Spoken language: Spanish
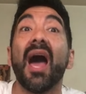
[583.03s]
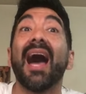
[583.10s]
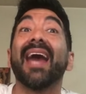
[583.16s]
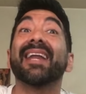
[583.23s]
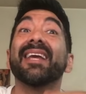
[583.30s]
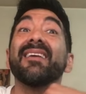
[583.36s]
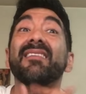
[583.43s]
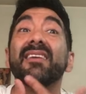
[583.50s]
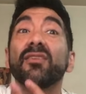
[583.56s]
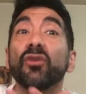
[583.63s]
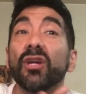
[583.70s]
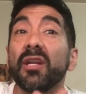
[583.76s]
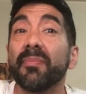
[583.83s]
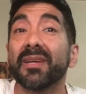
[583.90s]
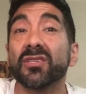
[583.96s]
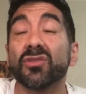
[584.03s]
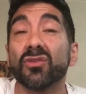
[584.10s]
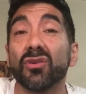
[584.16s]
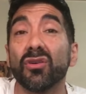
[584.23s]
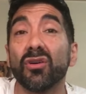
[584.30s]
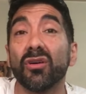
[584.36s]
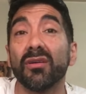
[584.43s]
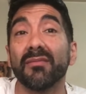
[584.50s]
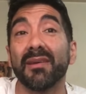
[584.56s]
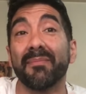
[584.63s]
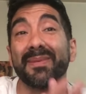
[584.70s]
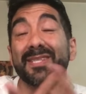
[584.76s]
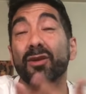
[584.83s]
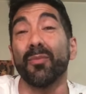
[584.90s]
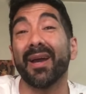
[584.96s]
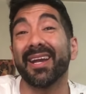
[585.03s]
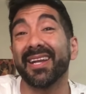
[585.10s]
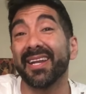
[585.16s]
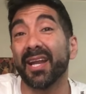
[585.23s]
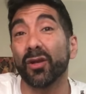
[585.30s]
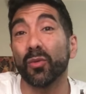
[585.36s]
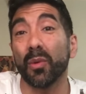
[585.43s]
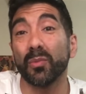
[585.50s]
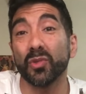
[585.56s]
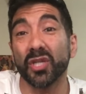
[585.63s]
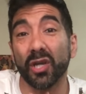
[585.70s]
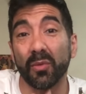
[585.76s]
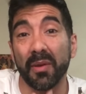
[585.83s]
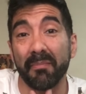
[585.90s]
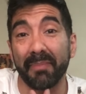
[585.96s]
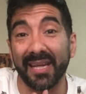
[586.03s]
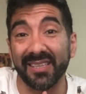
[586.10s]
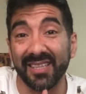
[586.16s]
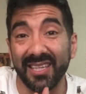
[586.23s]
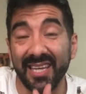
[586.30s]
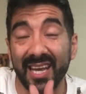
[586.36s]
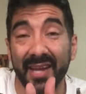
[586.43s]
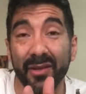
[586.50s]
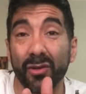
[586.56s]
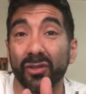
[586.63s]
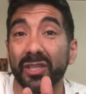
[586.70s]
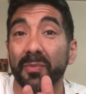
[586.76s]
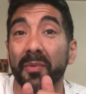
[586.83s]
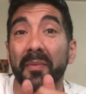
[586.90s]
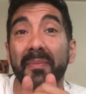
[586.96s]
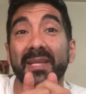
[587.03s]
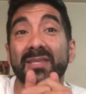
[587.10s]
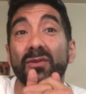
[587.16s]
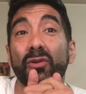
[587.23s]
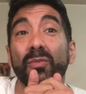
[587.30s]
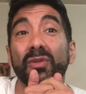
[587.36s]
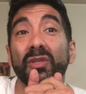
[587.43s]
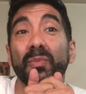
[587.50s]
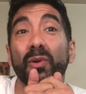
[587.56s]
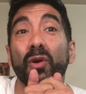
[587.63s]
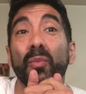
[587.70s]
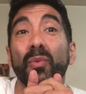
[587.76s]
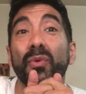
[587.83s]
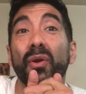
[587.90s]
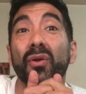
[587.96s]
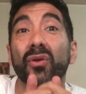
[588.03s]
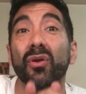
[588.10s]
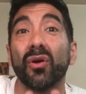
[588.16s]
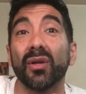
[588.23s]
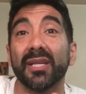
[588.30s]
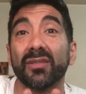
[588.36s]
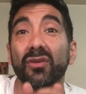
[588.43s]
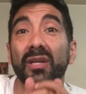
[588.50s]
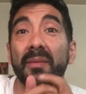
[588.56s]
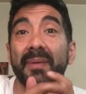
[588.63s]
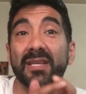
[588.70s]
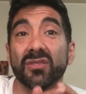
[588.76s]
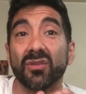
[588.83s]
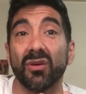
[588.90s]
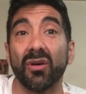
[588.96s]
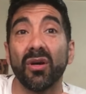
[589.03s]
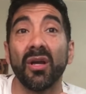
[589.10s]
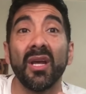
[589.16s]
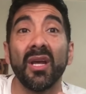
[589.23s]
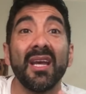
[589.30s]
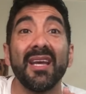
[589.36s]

A raíz de esto que le pasó, empecé como a generar como mucha como empatía, ¿no? Tipo, me pareció como tipo como un horror esto que le pasó.